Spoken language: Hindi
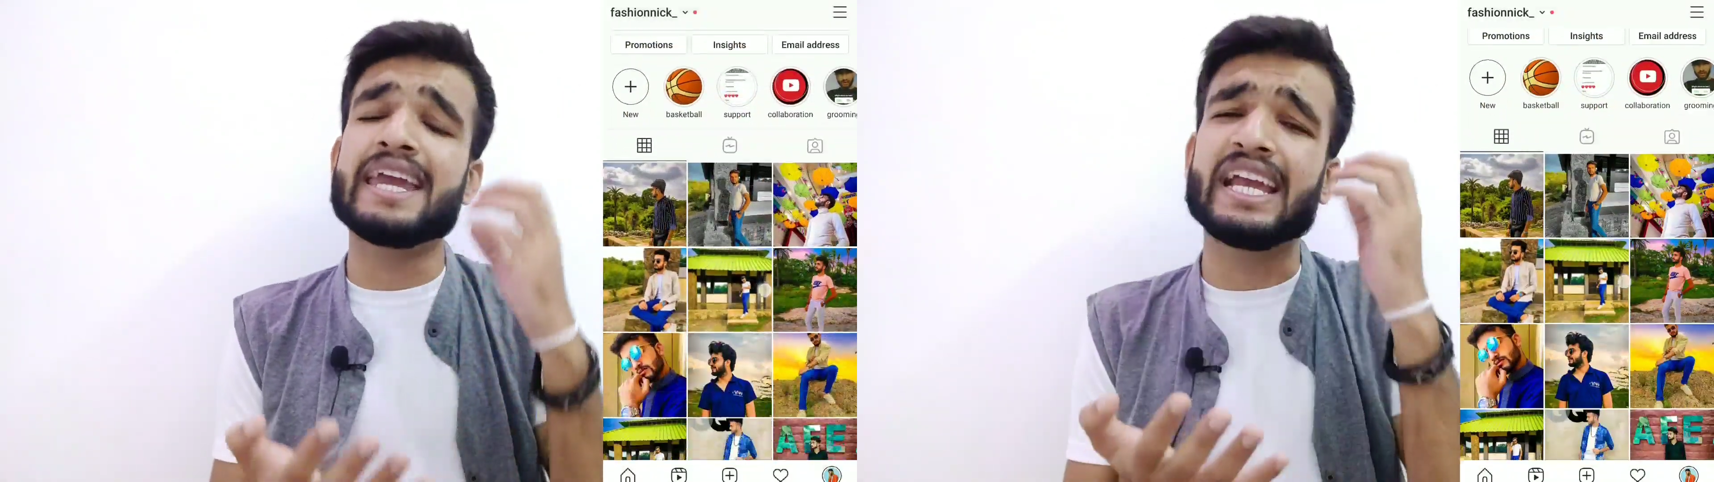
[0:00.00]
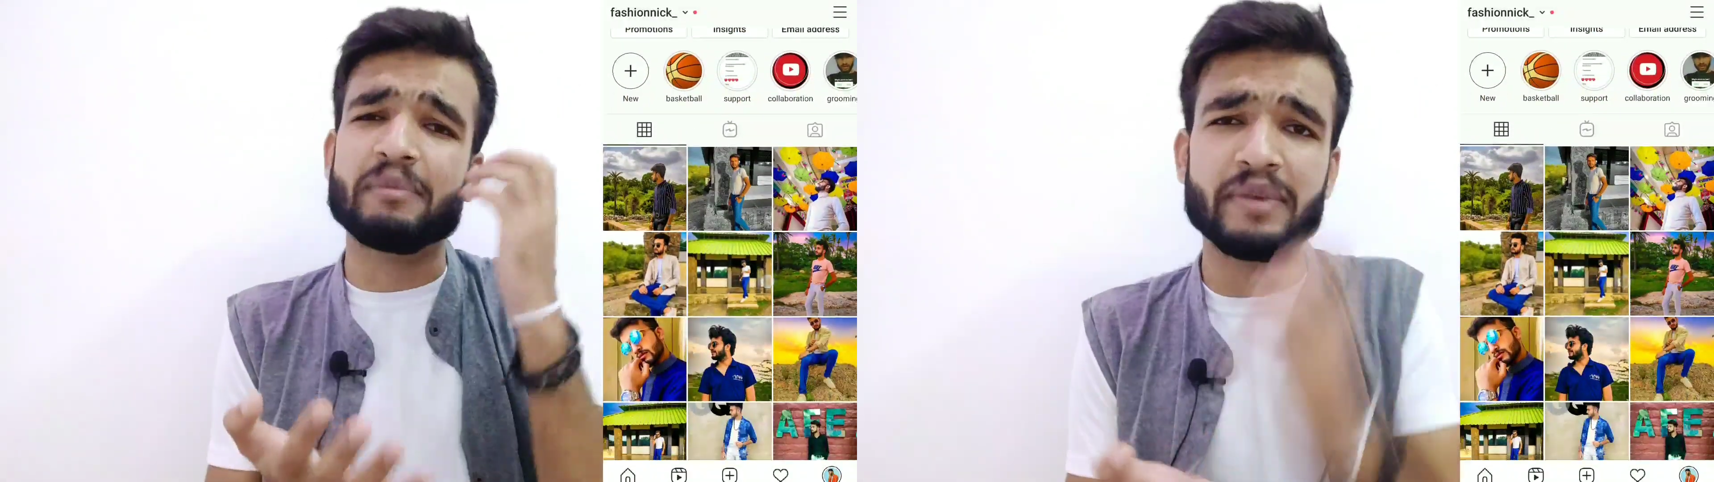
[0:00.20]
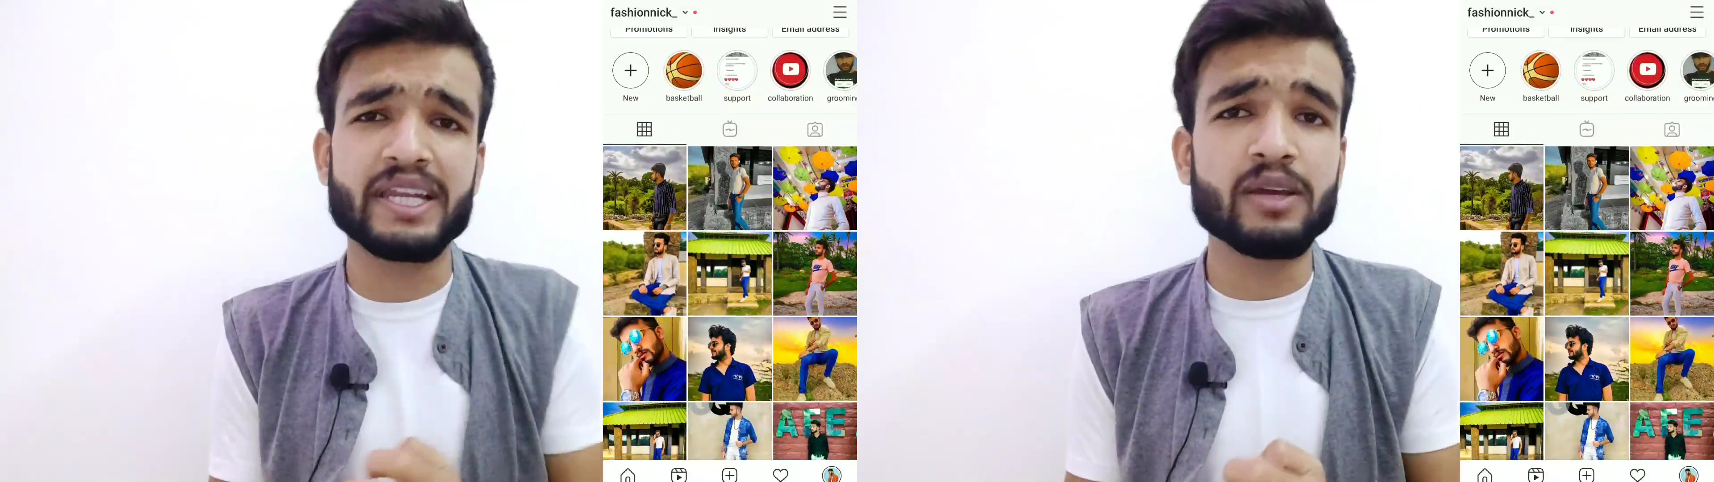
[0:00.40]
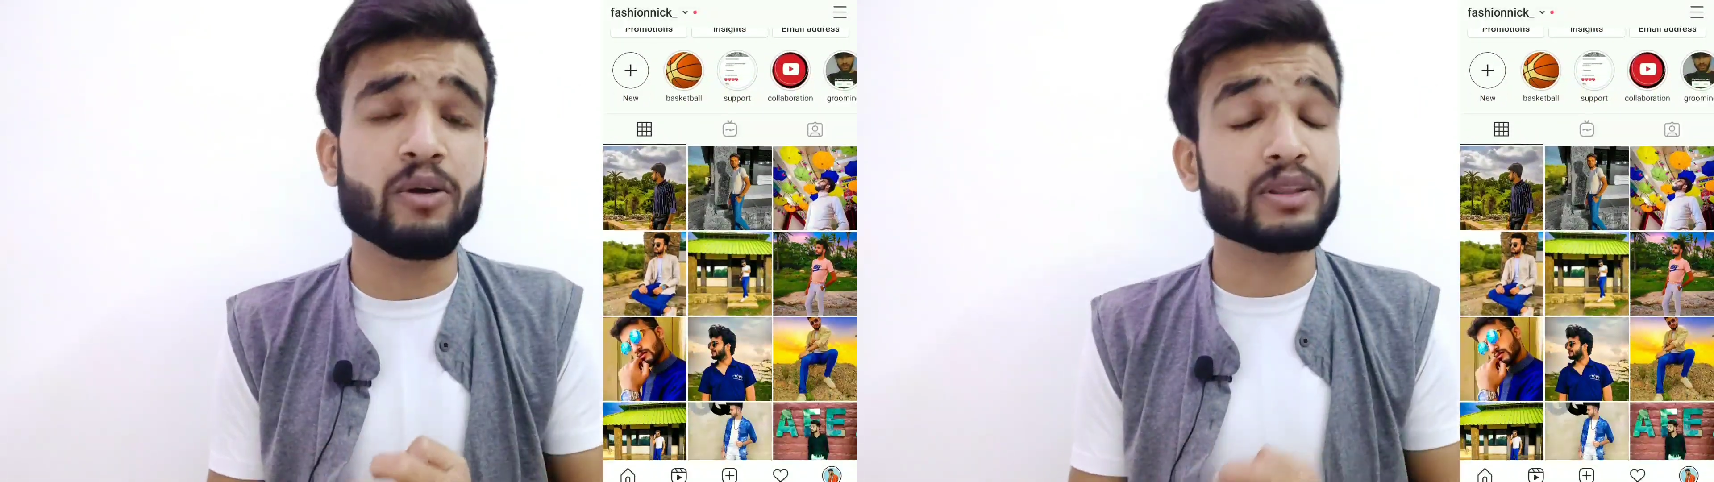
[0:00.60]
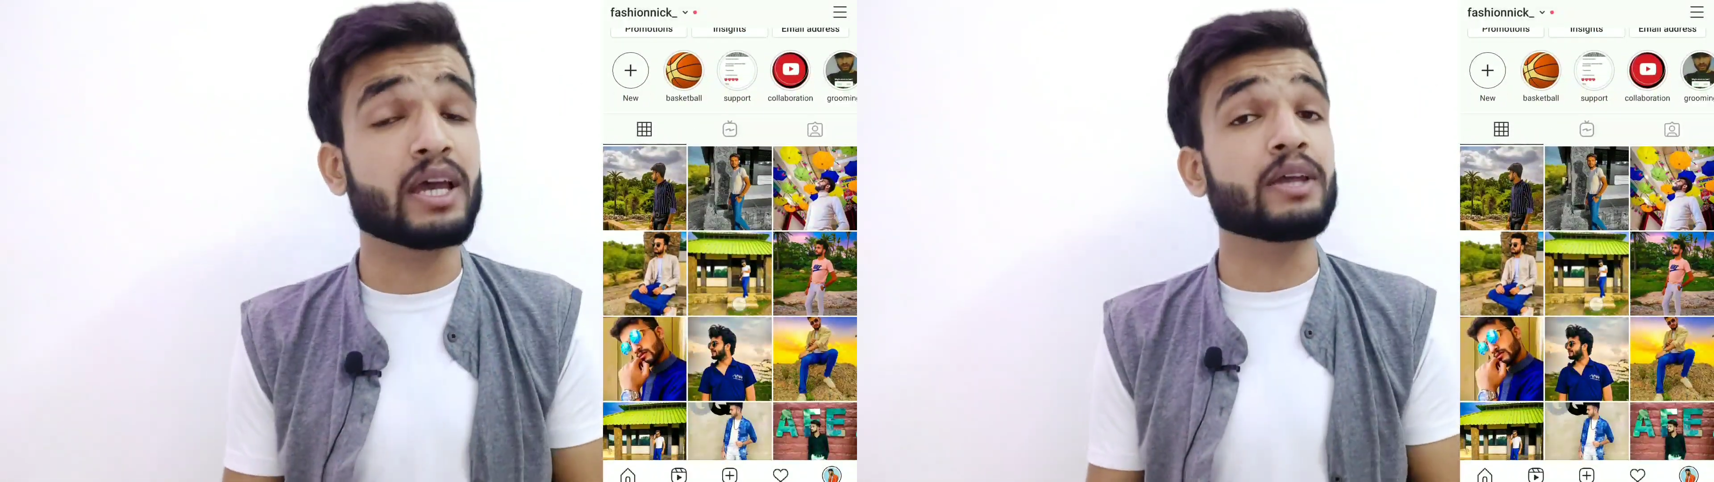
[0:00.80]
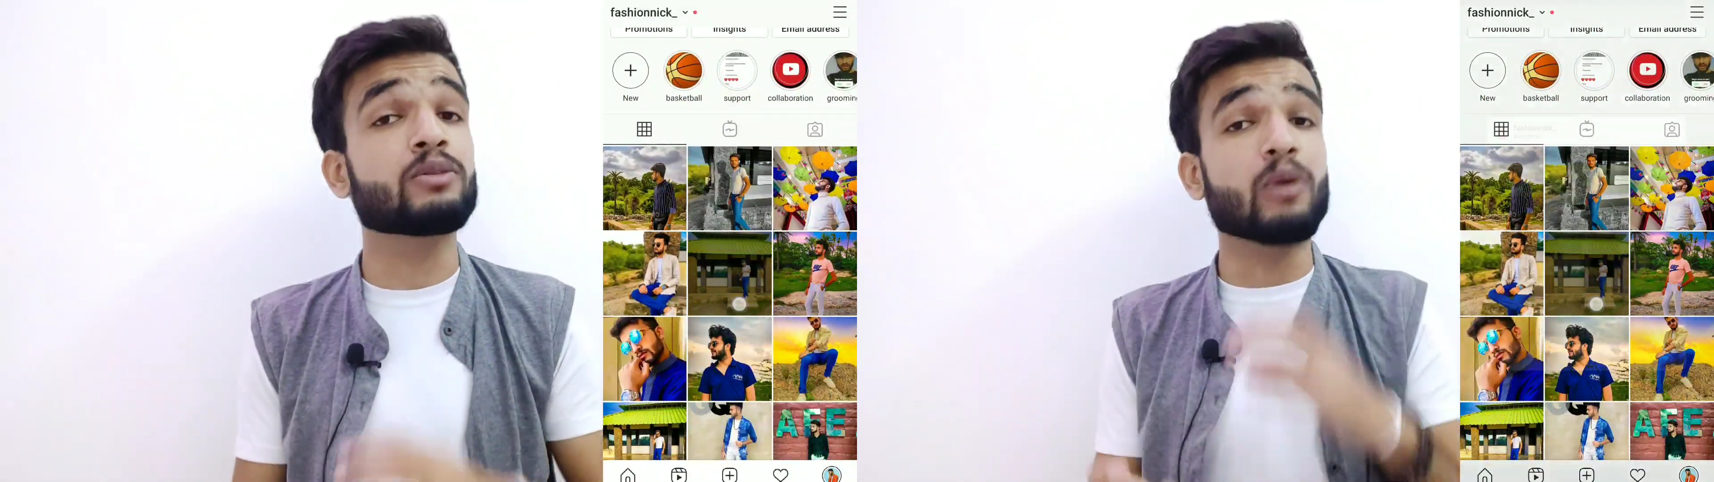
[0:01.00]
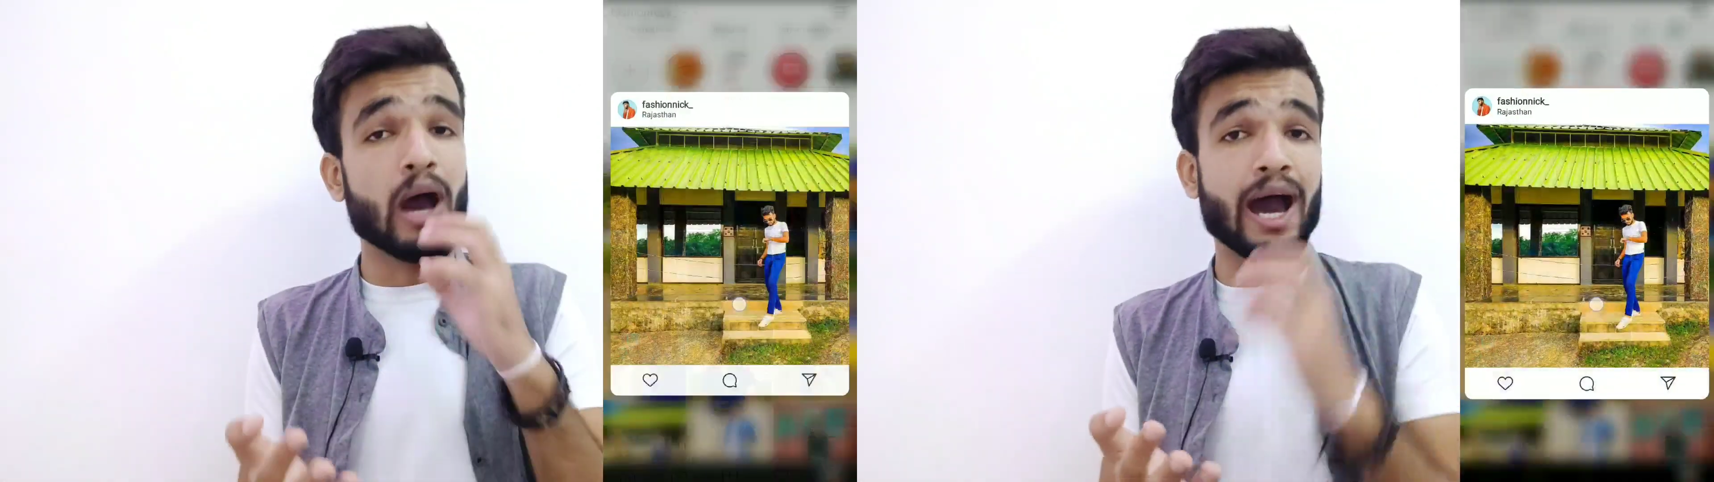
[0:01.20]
एक मीनिंग होता है तो